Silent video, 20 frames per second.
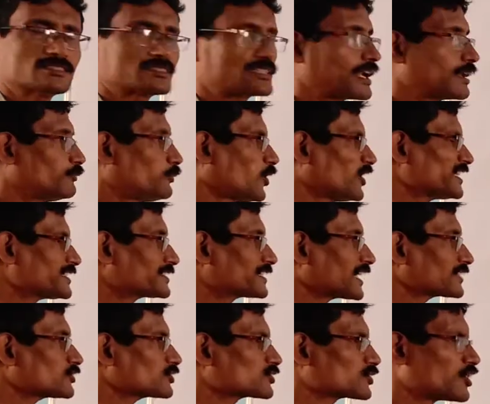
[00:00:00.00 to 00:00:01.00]
তাহলে
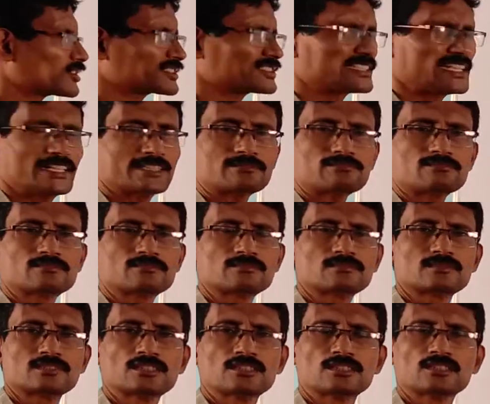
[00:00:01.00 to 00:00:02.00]
বৈজাত শক্তির
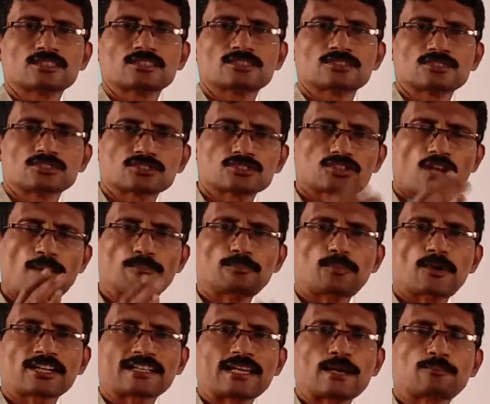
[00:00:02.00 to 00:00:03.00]

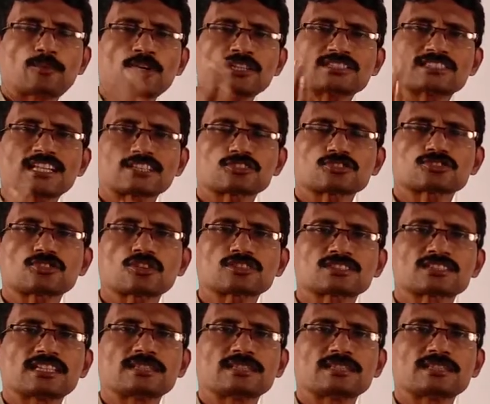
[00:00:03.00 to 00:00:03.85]
সম্পর্কে বহির্জাত শক্তি